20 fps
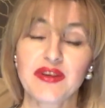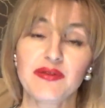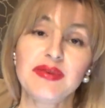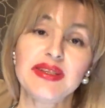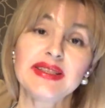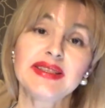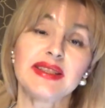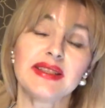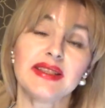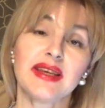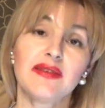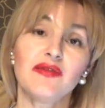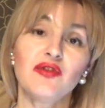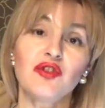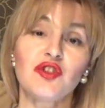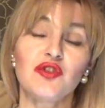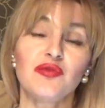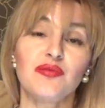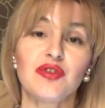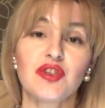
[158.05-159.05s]
Вместо того,
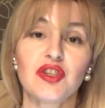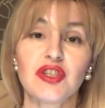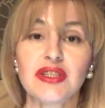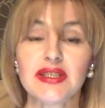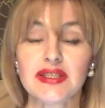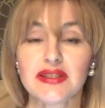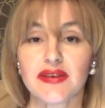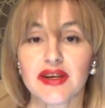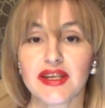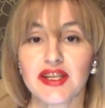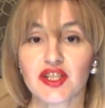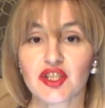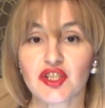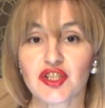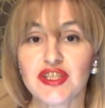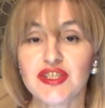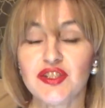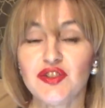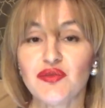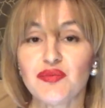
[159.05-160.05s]
чтобы жить своей
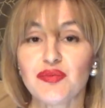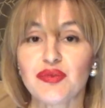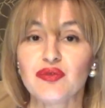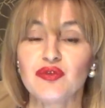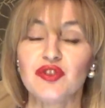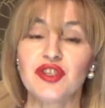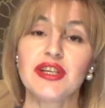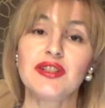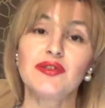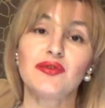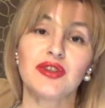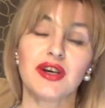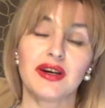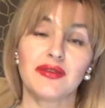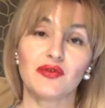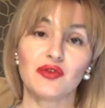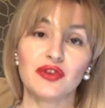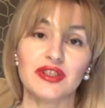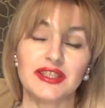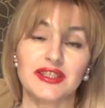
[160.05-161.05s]
жизнью, получать
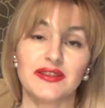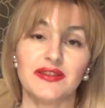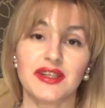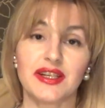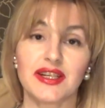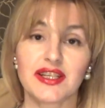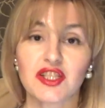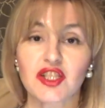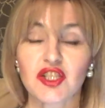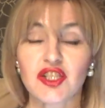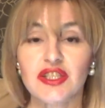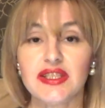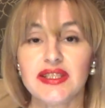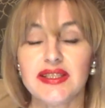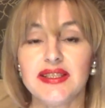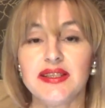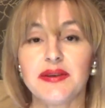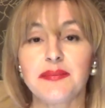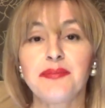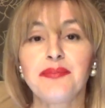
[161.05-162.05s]
удовольствие от
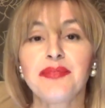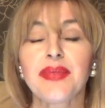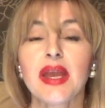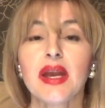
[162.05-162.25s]
жизни,